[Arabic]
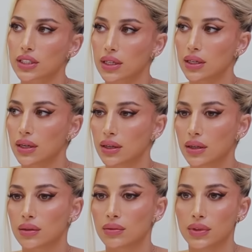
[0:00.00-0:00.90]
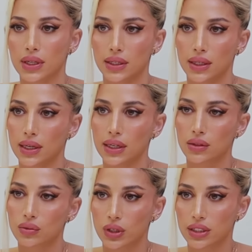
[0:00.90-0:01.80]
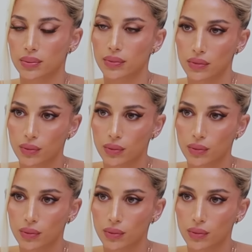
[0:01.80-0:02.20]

وقتها يعني اكيد وقتها